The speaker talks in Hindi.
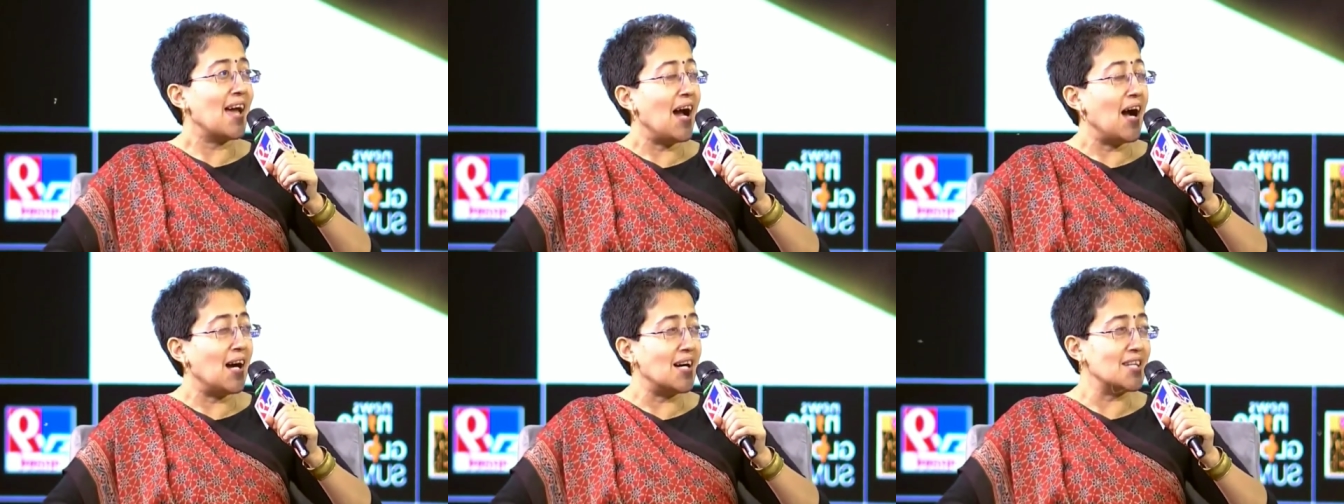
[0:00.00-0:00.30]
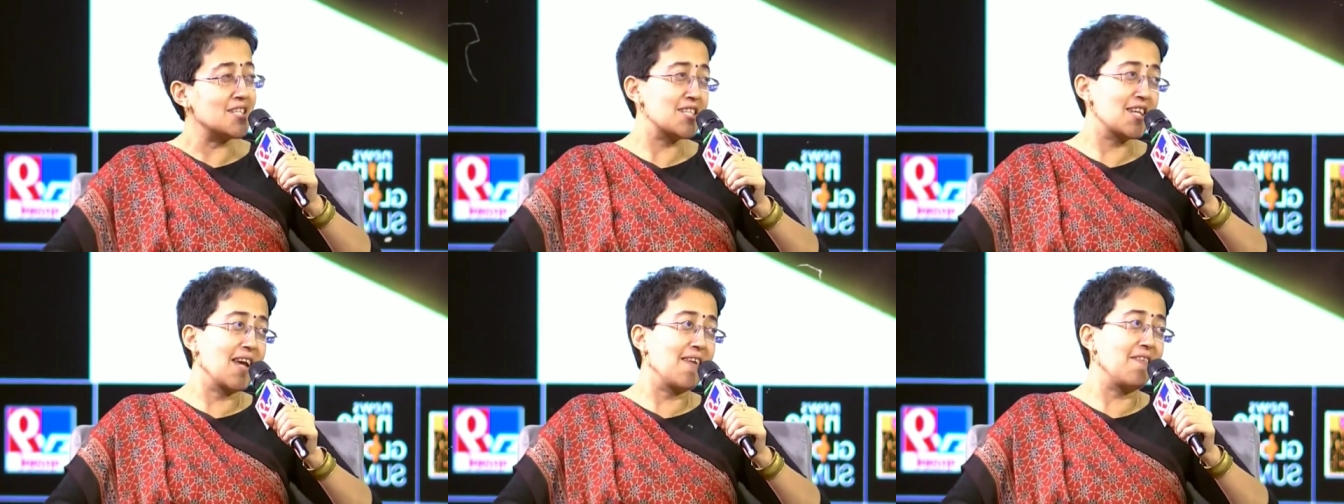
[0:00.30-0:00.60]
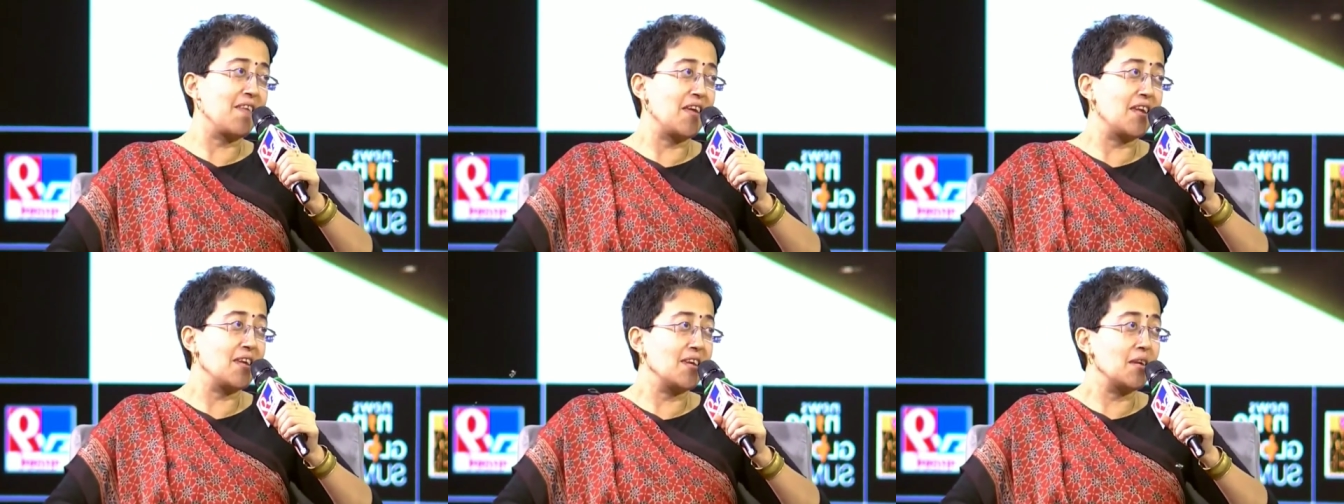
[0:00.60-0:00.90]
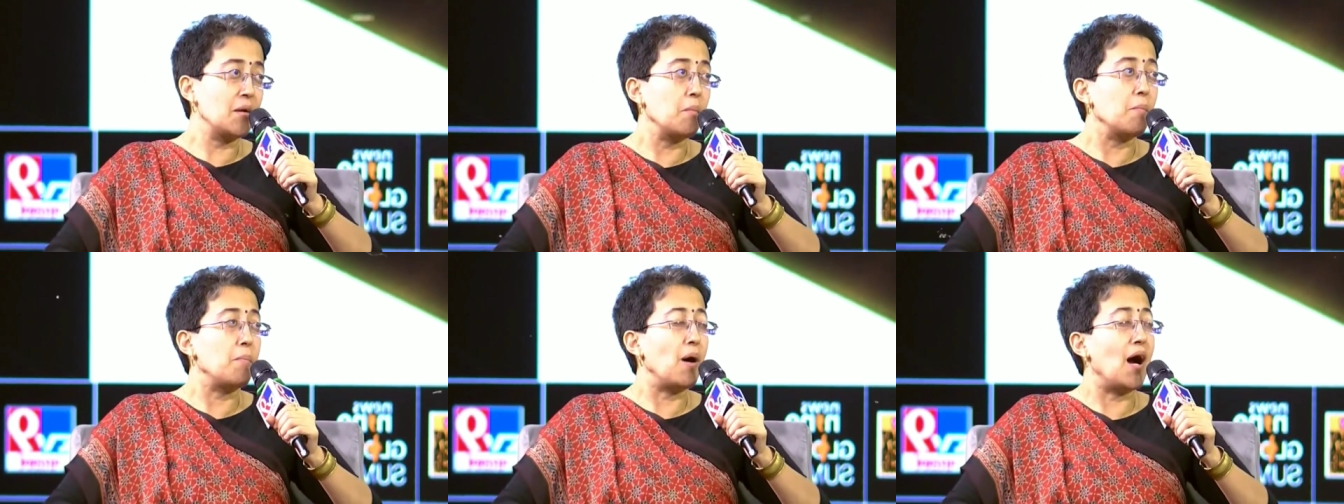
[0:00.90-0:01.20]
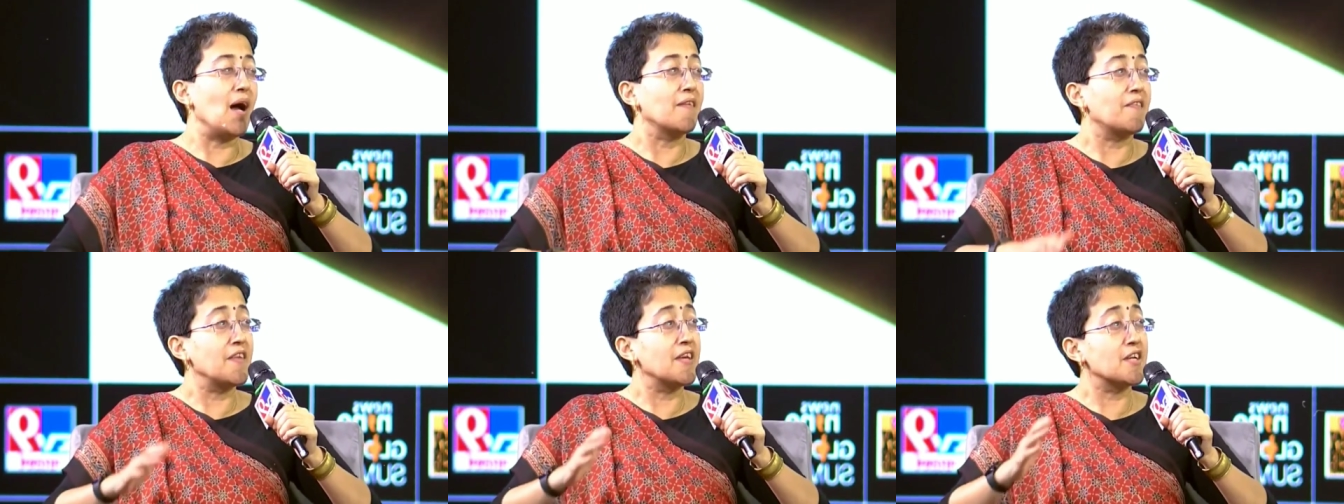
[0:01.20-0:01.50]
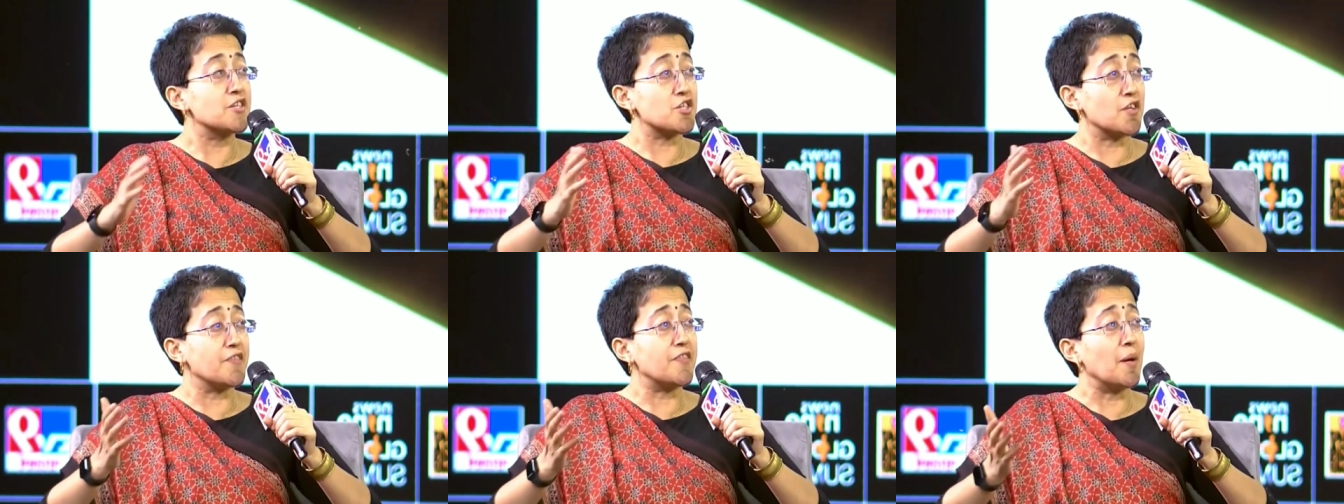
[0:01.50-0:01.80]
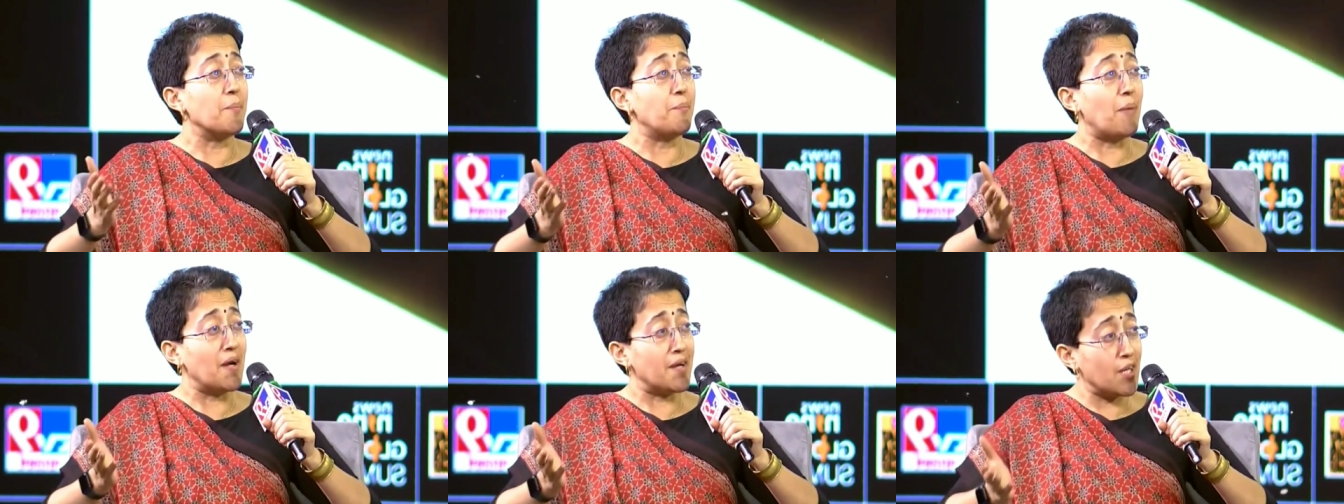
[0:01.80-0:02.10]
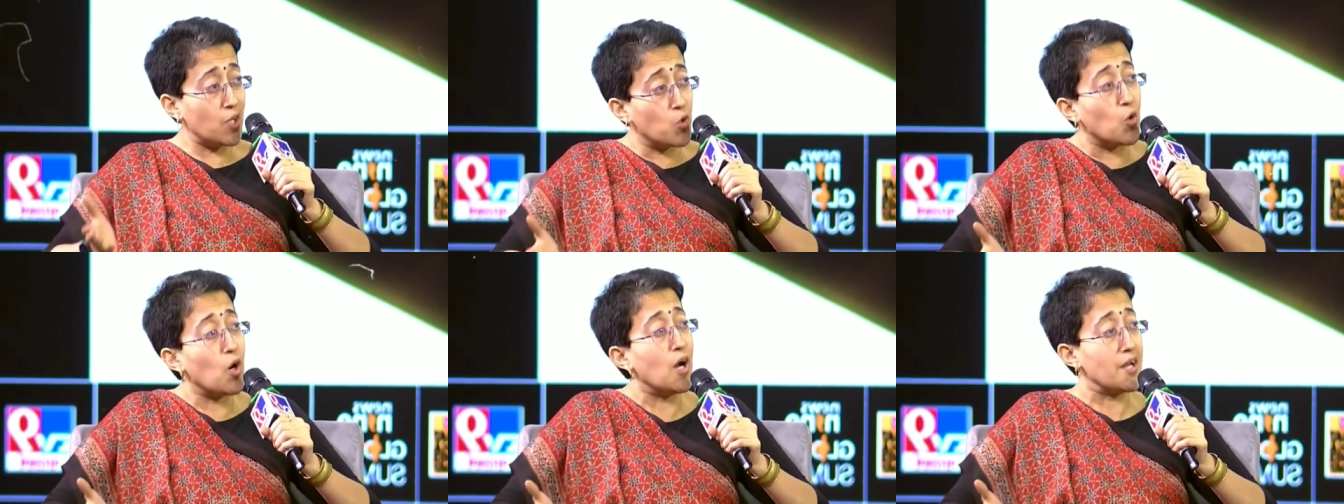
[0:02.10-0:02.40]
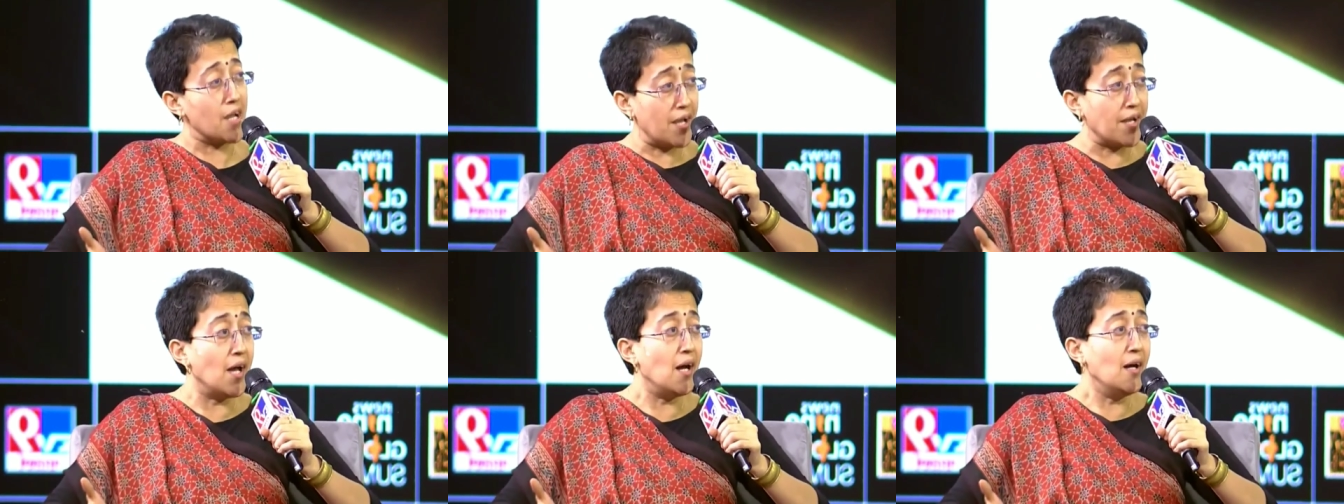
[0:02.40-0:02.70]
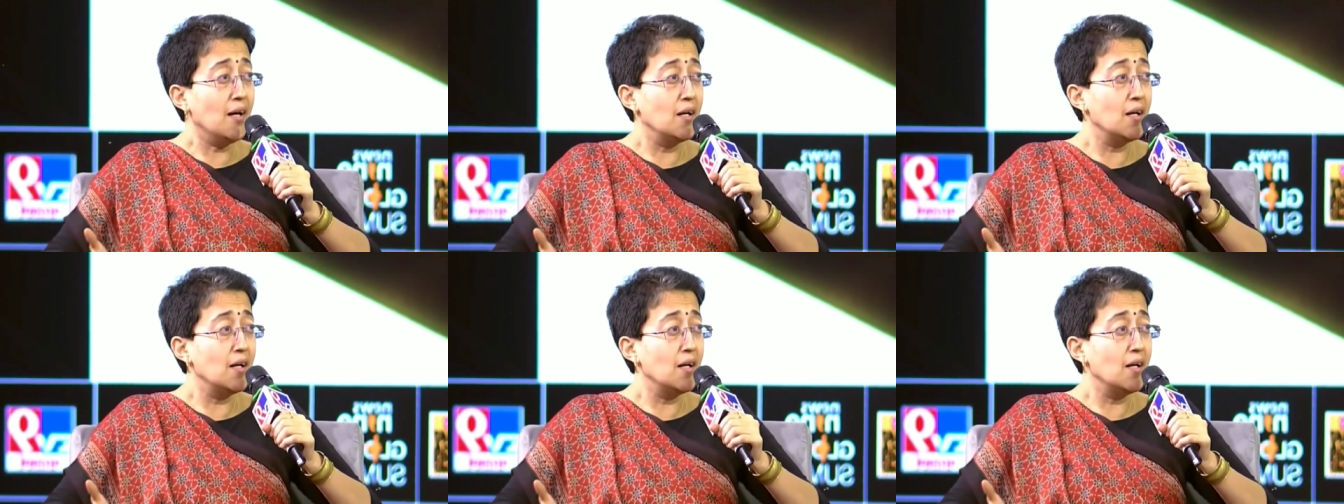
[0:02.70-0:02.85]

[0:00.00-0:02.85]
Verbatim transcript: आज के दिन भारतीय जनता पार्टी को हराना